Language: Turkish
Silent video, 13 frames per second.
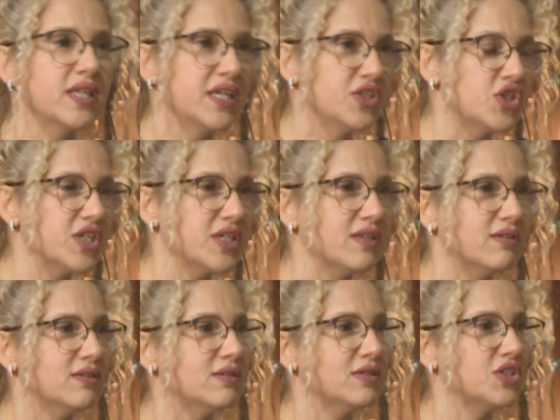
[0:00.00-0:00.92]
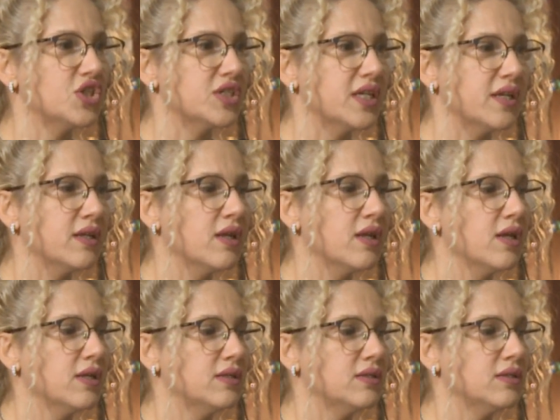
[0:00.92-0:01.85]
değişik e, işte
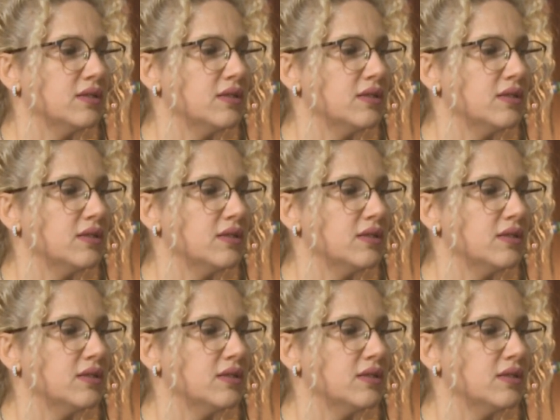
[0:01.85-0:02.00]
e,